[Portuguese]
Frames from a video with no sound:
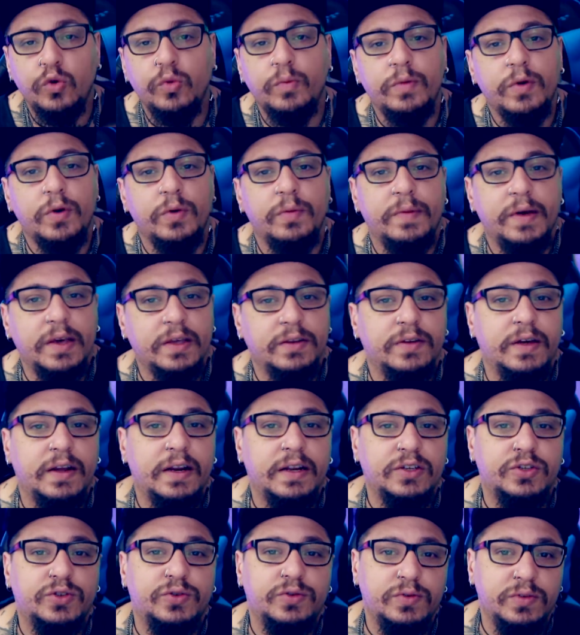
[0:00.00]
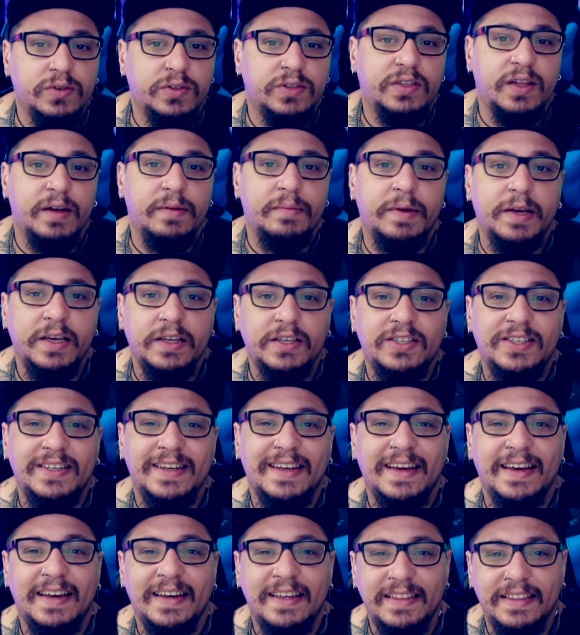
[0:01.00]
E o meu medo era
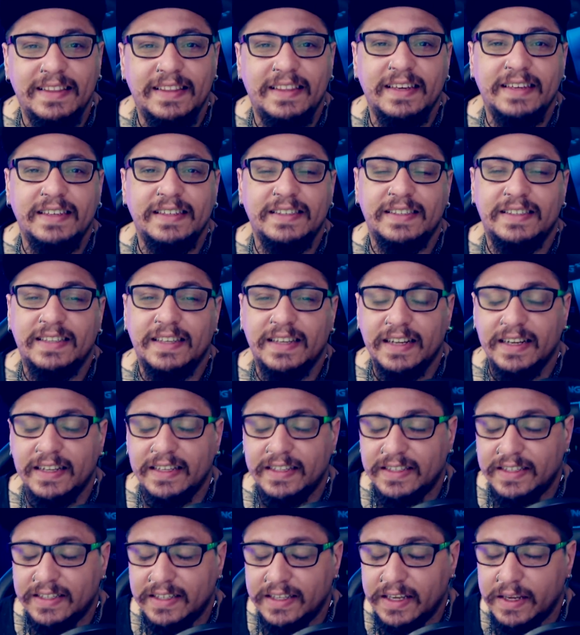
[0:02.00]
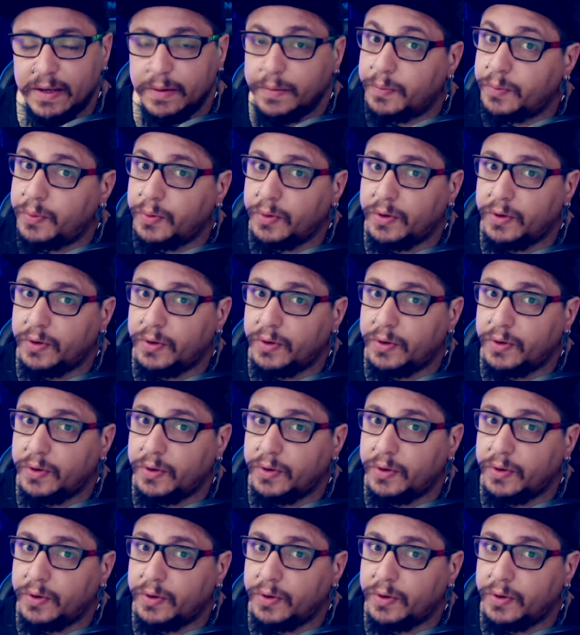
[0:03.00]
justamente antes ser assim,